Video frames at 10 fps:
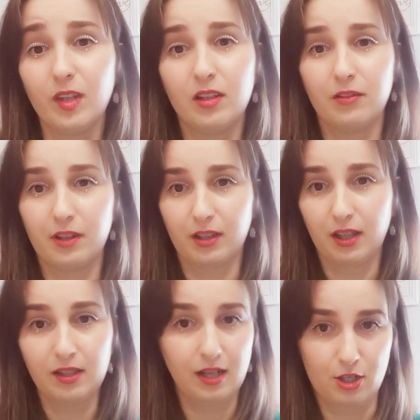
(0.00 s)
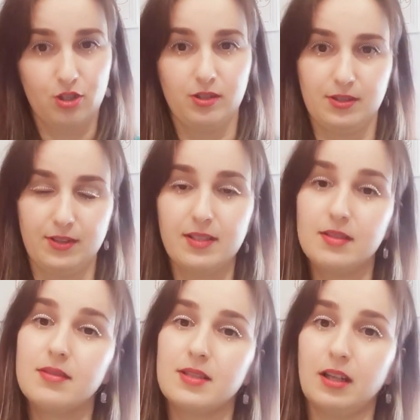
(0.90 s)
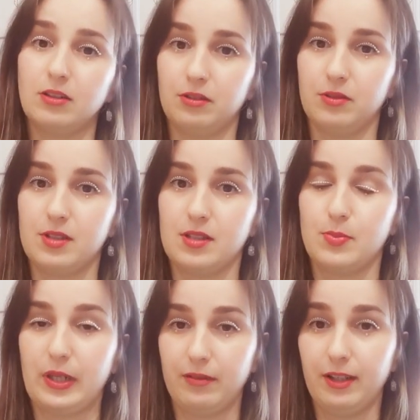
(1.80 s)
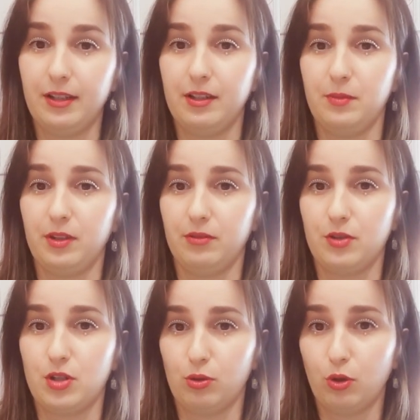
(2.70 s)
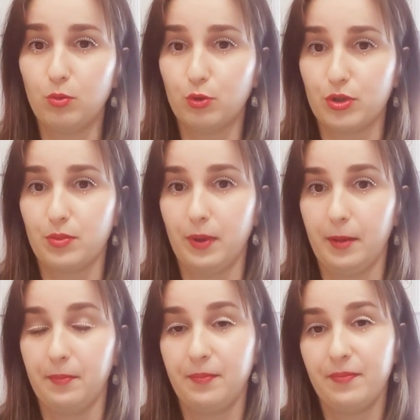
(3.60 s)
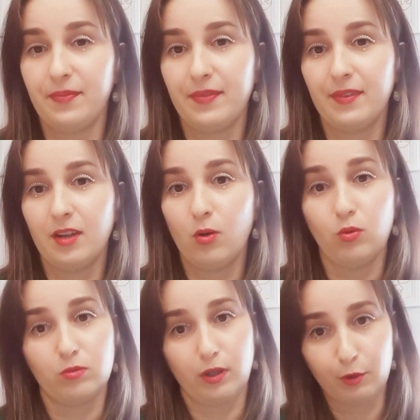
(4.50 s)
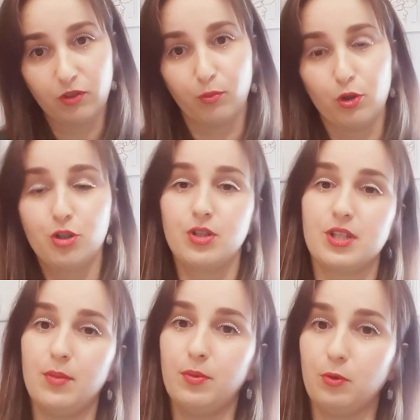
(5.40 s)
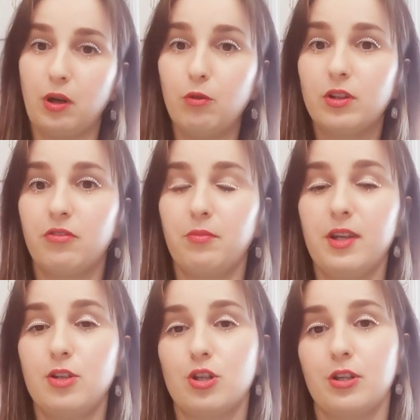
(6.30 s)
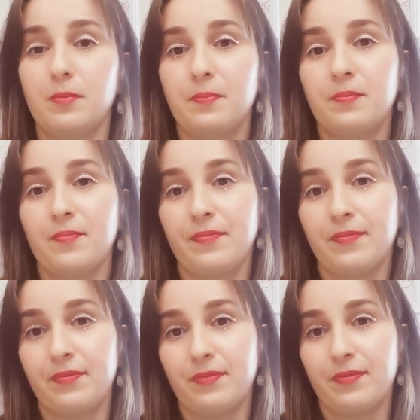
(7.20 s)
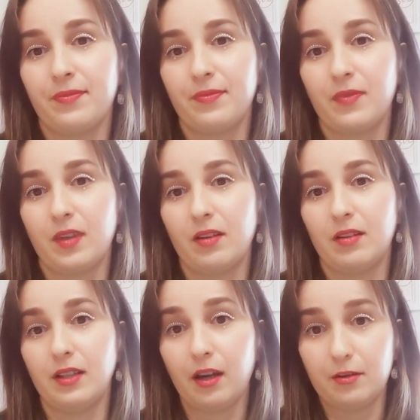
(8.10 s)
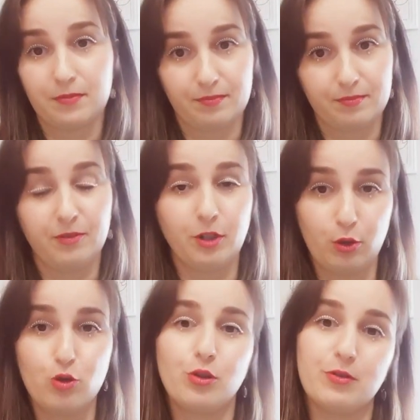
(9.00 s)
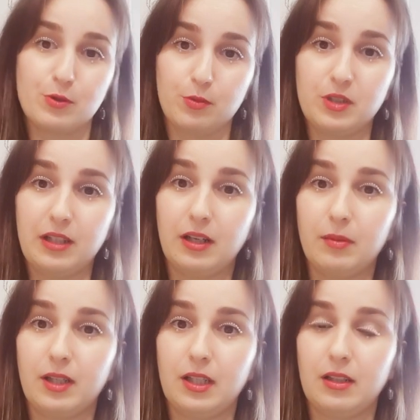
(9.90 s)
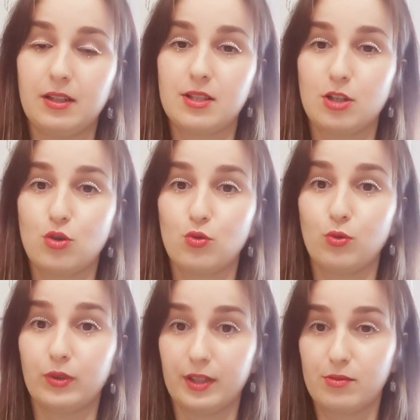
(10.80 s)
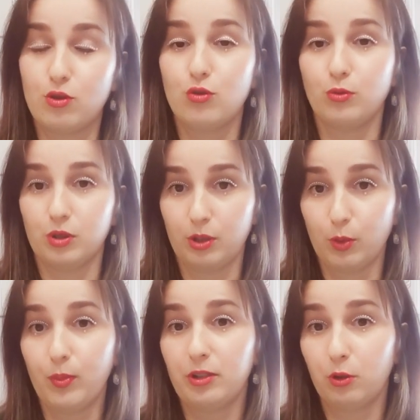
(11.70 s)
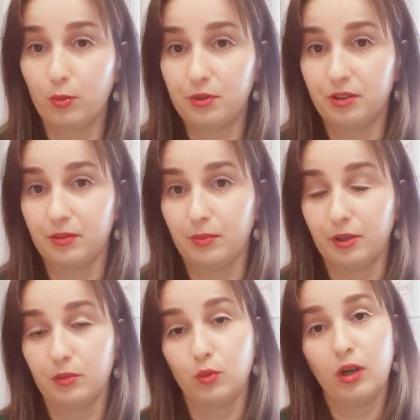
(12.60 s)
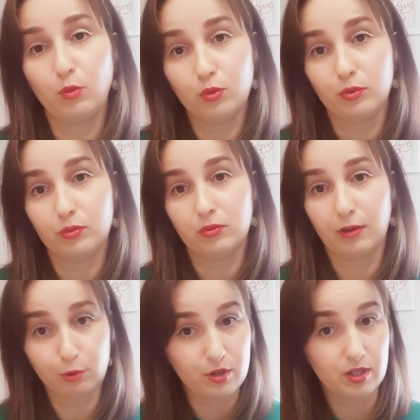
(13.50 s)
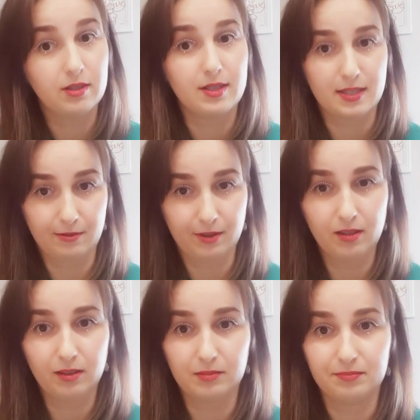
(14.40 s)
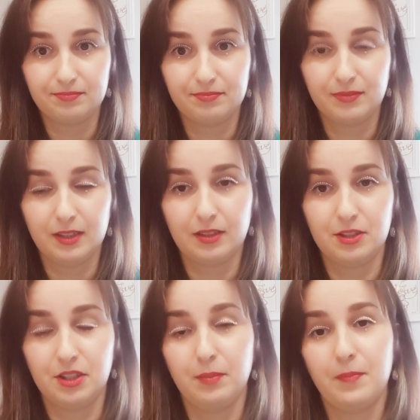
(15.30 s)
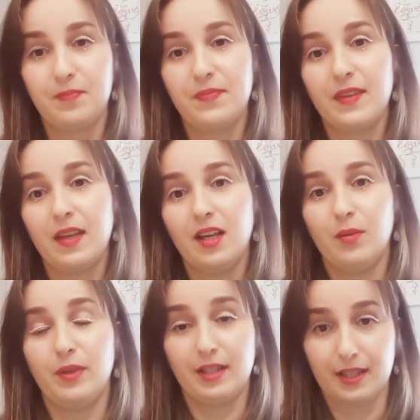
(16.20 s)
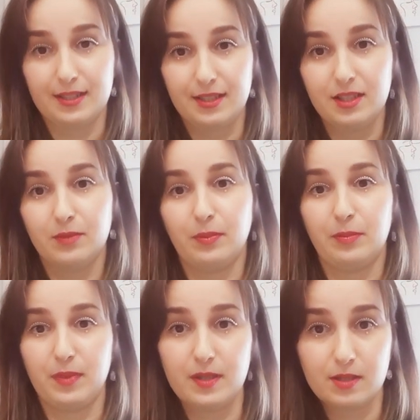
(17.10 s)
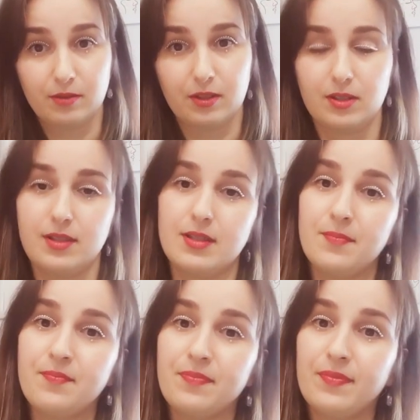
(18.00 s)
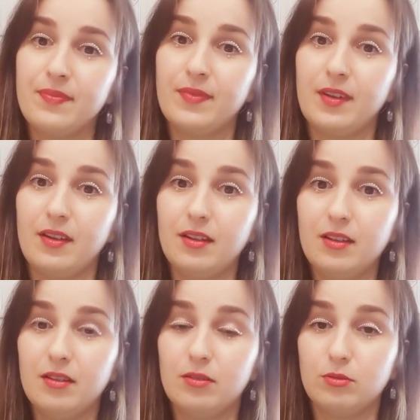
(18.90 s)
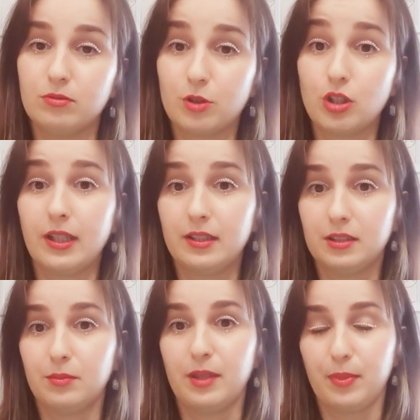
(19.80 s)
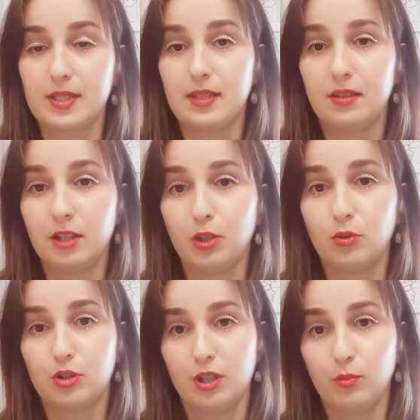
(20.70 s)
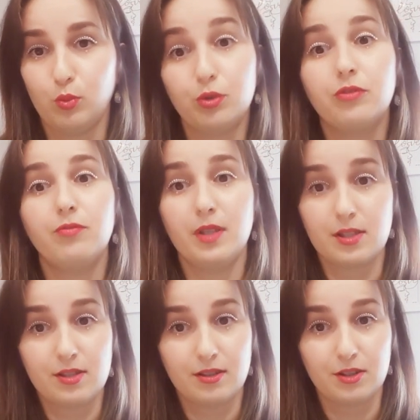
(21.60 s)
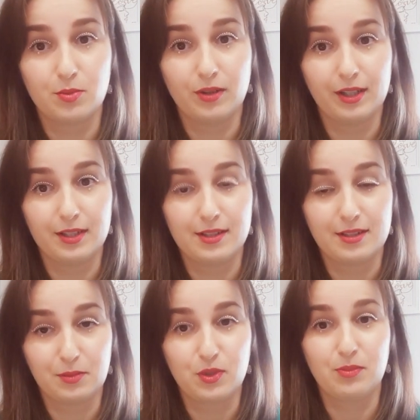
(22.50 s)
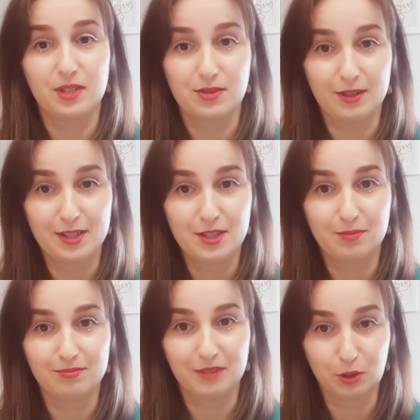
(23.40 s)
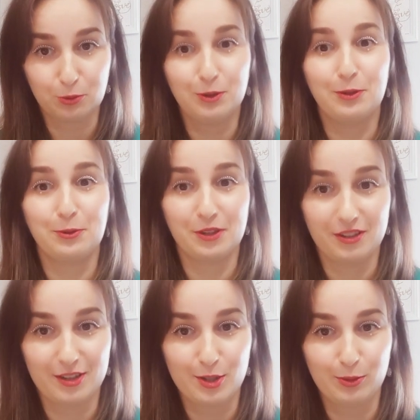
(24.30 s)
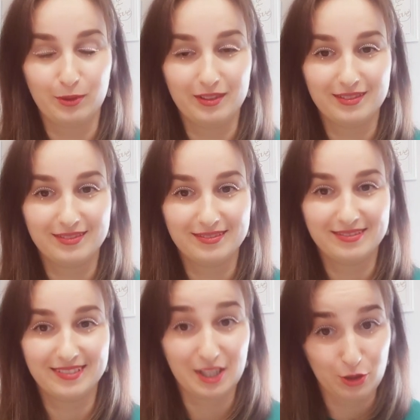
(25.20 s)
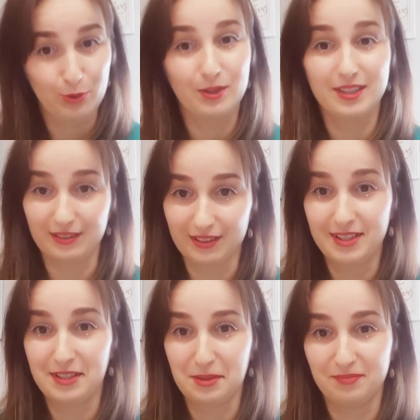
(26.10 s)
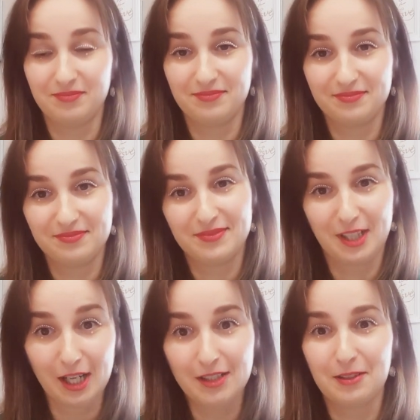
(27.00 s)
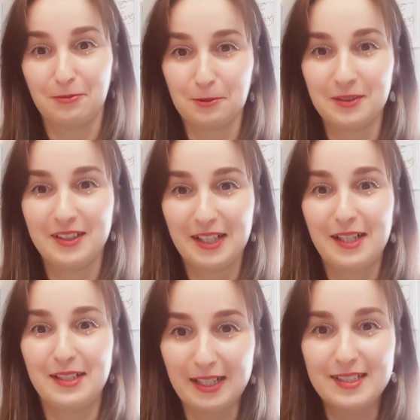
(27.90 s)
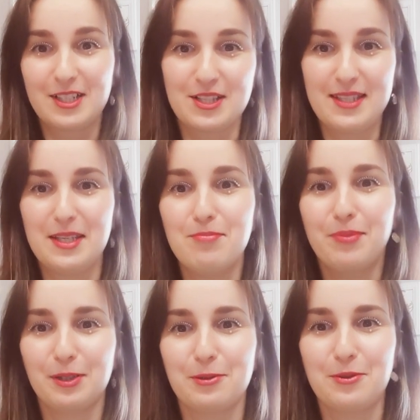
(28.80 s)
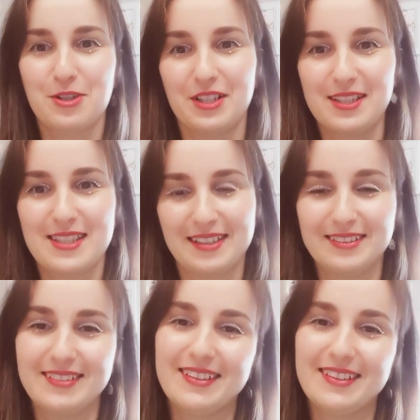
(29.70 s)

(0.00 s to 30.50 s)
Наверняка каждый из вас сталкивался с проявлениями этого синдрома у себя. У кого-то в большей степени, у кого-то в меньшей. Я повторюсь, что я в своем телеграм-канале расскажу и освещу эту тему подробнее, поэтому кому, кого заинтересовала эта тема, переходите, подписывайтесь и э, читайте мои посты на эту тему. Будем вместе разбираться с этим самозванцем, откуда ноги растут и что делать с ним. Как его, как же с ним подружиться.